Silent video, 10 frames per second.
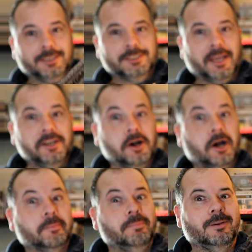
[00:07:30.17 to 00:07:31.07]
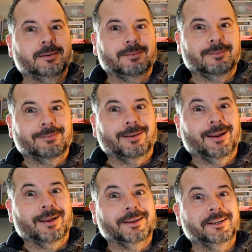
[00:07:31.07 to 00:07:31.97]
Isto é enorme!
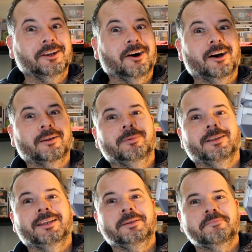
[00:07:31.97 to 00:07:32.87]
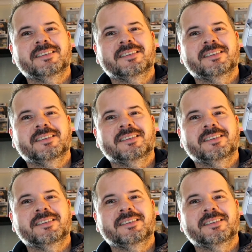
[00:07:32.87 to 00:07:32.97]
Enorme! E